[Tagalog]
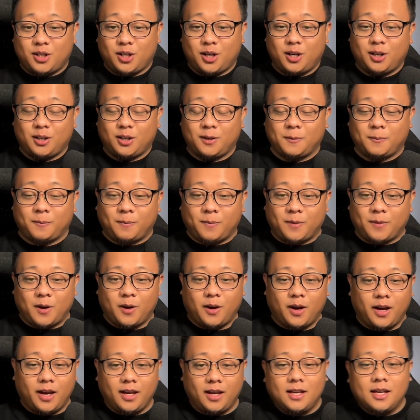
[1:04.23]
shirt.
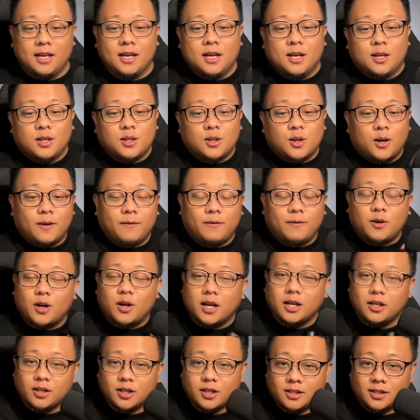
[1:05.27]
Okay? So, if
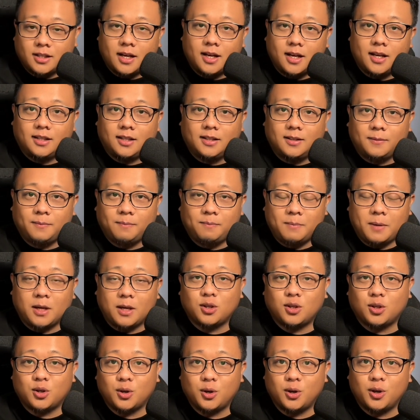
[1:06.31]
you're interested,
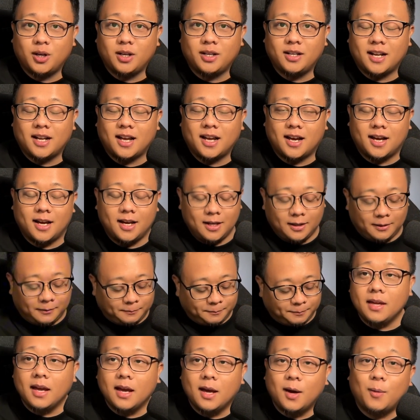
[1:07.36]
make sure na
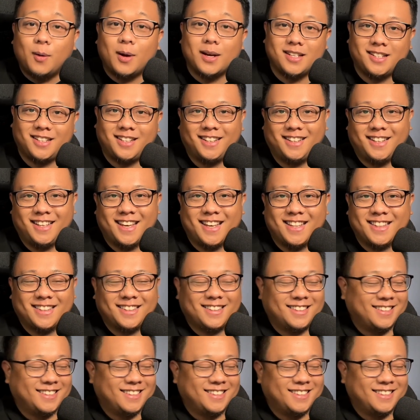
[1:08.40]
watch till the end.